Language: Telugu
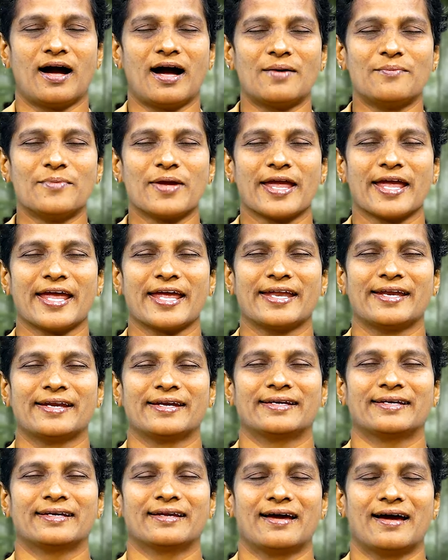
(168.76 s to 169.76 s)
ఆమెన్
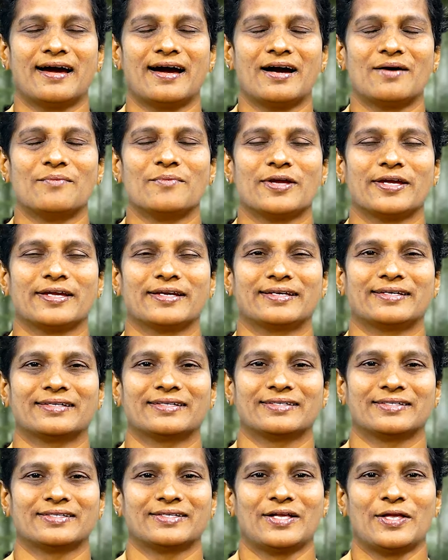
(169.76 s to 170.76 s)
ఆమెన్
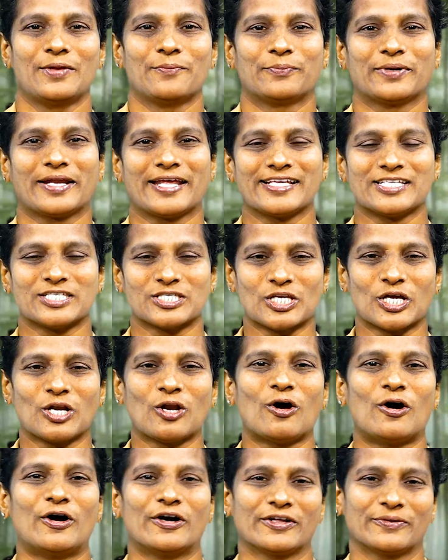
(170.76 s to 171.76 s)
ప్రైజ్ ద
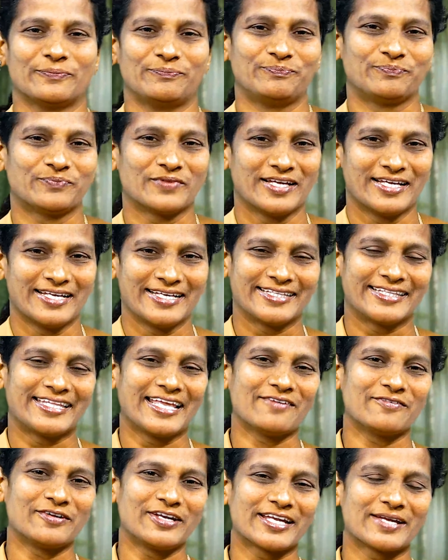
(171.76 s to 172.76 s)
లాడ్
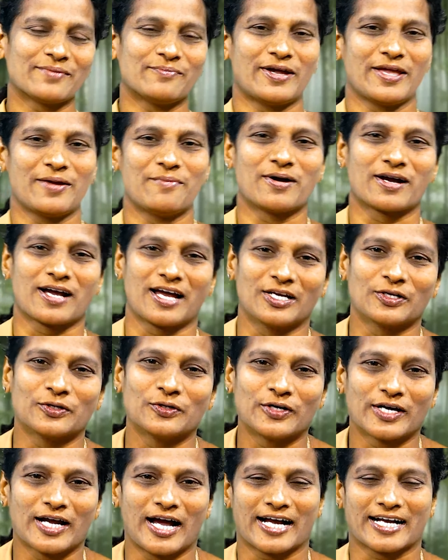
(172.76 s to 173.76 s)
దేవునికి మహిమ
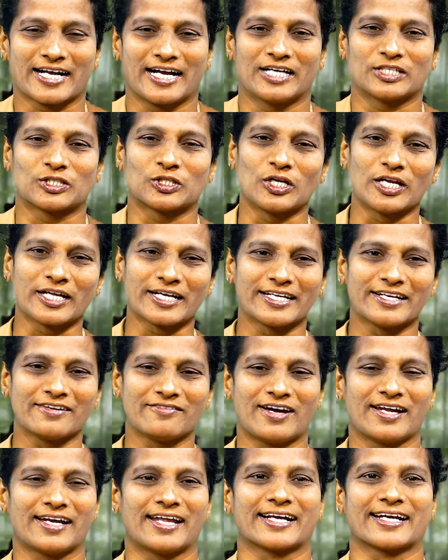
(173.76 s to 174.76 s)
కలుగునుగాక తొలకరి
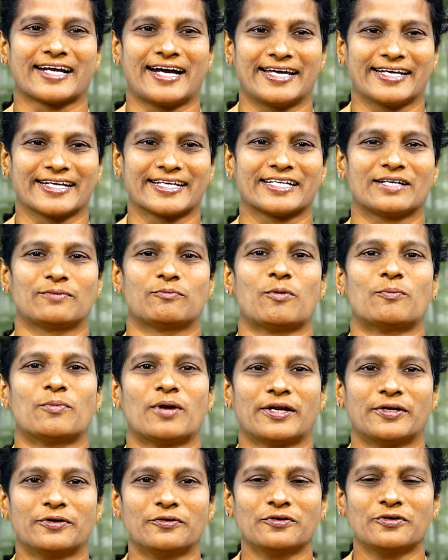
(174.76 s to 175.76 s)
వార
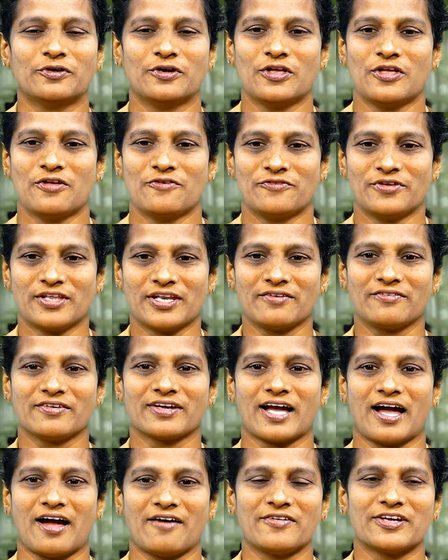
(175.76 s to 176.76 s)
కార్యక్రమములను
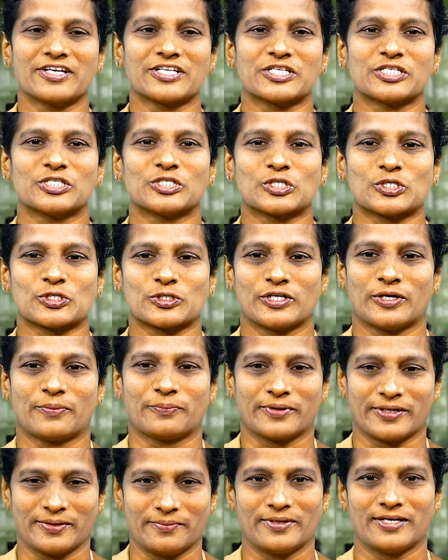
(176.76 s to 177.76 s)
విరివిగా వీక్షించున్న
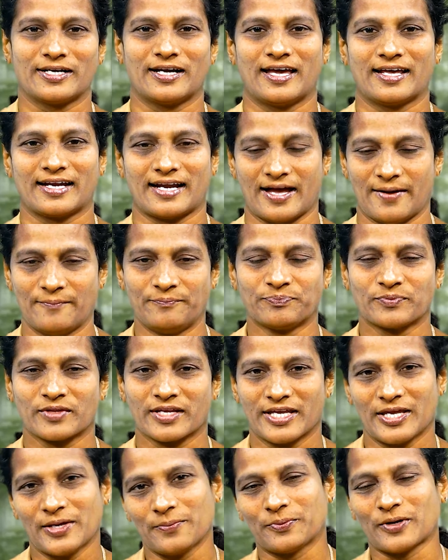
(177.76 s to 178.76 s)
ప్రియబిడ్లారా
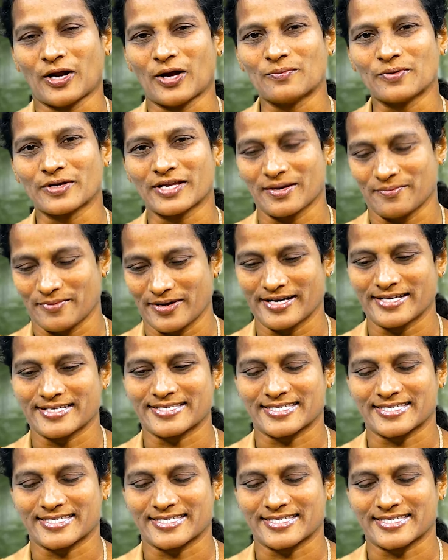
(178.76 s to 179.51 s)
ఈ ప్రాముఖ్యమైన